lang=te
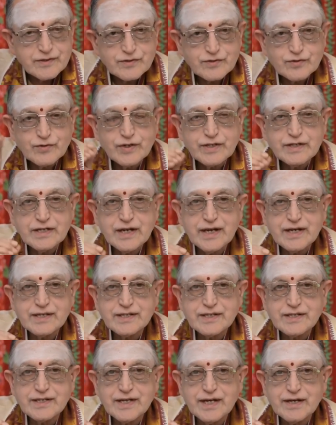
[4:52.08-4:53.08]

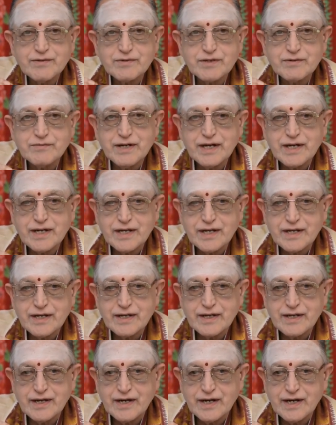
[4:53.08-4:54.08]
సూర్యాదీనాం నమానాం
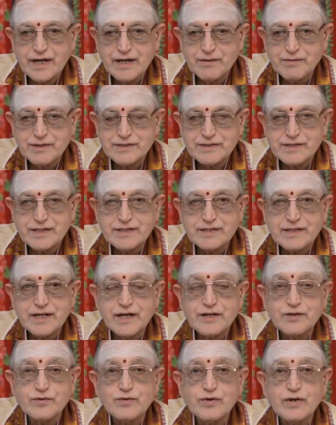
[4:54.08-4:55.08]
గ్రహాణమత్యంత
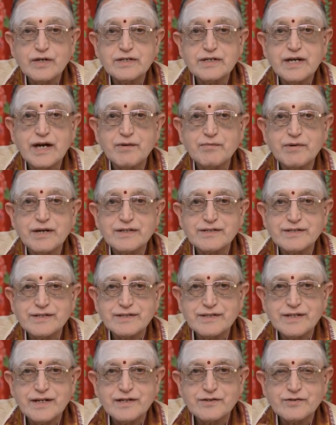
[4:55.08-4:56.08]
అనుకూల్య
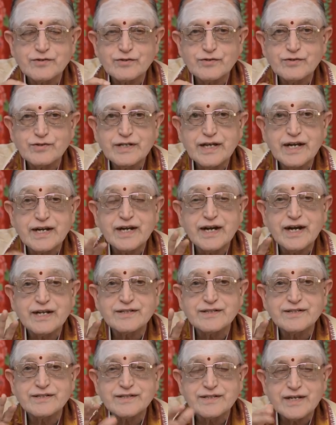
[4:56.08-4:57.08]
ఫలసిద్ధిరస్తు
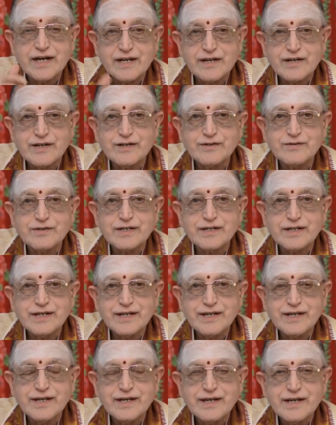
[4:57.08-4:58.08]
ఏకాదశి స్థానంలో ఉంటే
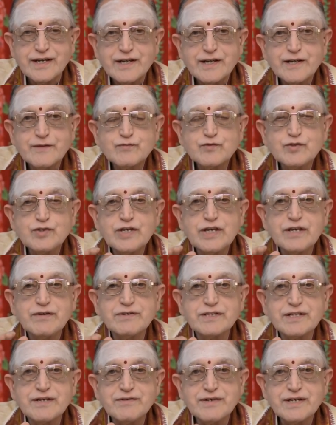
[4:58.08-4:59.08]
ఏ
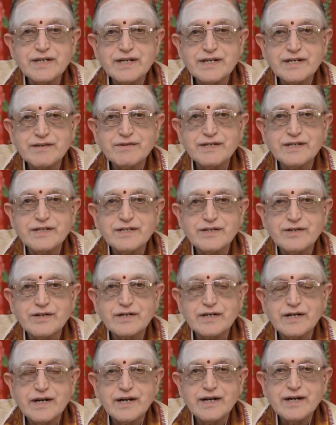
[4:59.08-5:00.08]
విధమైనటువంటి
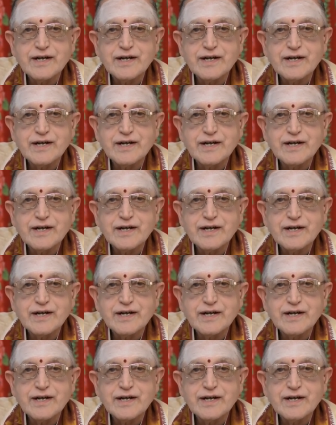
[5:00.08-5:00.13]
యొక్క